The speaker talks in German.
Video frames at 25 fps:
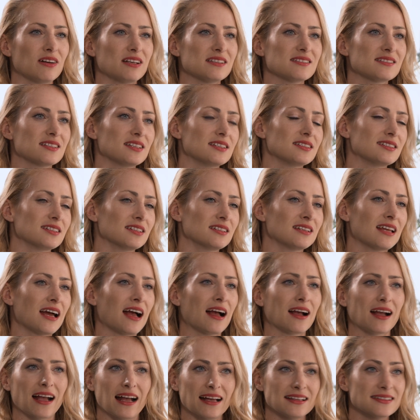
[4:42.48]
was sich in
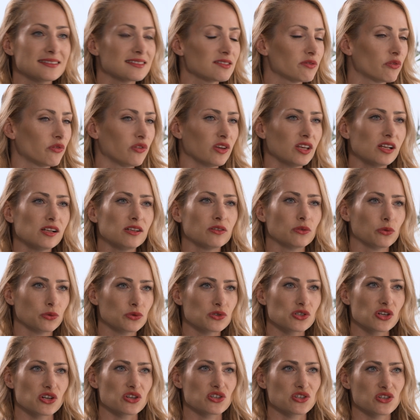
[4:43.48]
ganz vielen
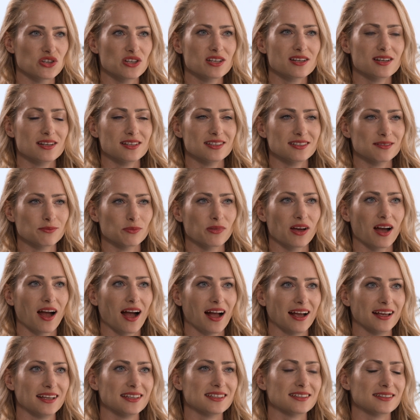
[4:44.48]
unterschiedlichen
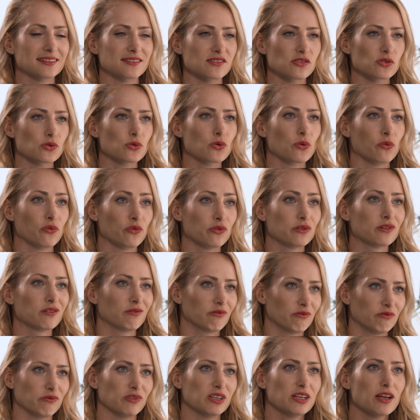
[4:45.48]
Bereichen in Zukunft
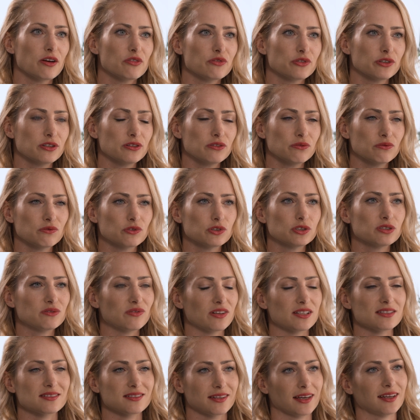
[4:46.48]
wiederfinden wird,
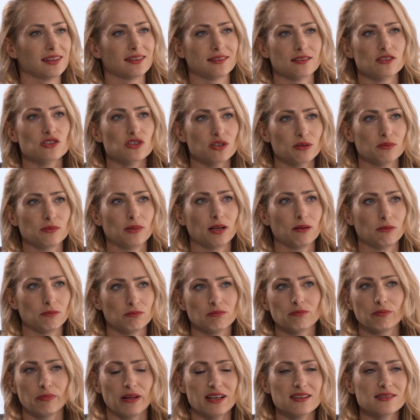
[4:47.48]
weil es technisch
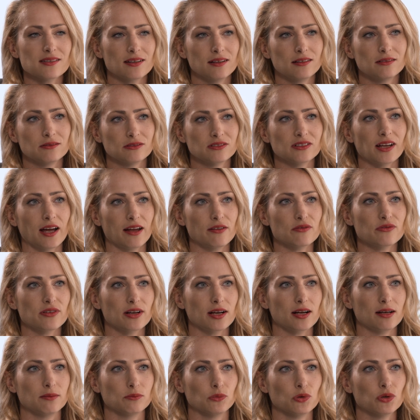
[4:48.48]
immer besser und
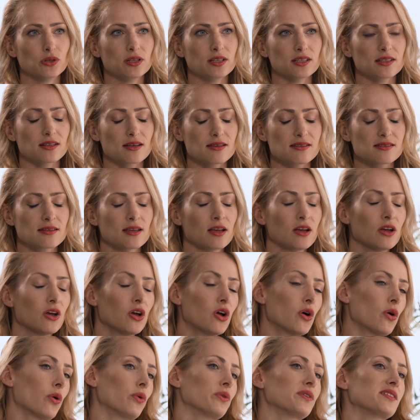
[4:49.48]
einfacher möglich ist
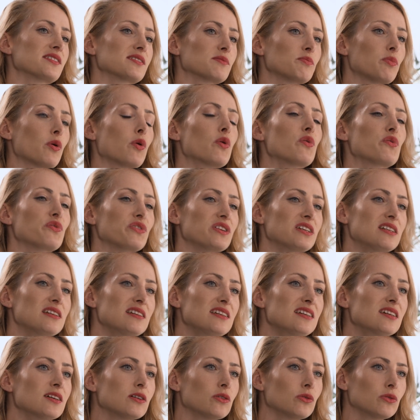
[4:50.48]
und diese
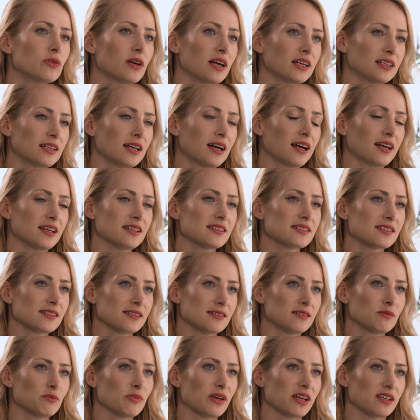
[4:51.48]
Profilierung einer
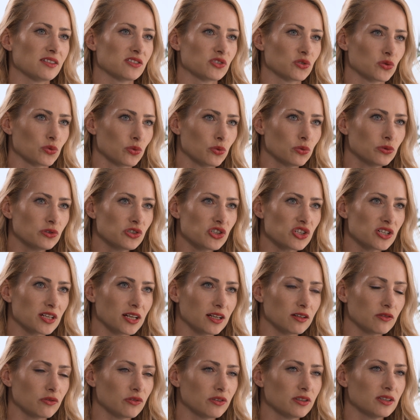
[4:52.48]
einzelnen Person
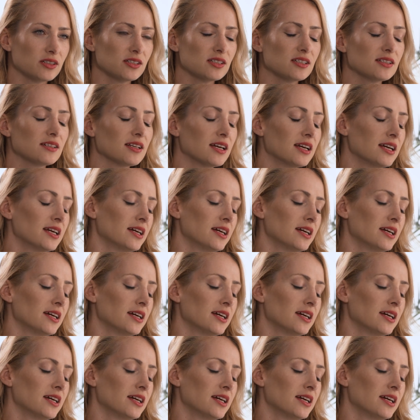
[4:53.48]
stattfindet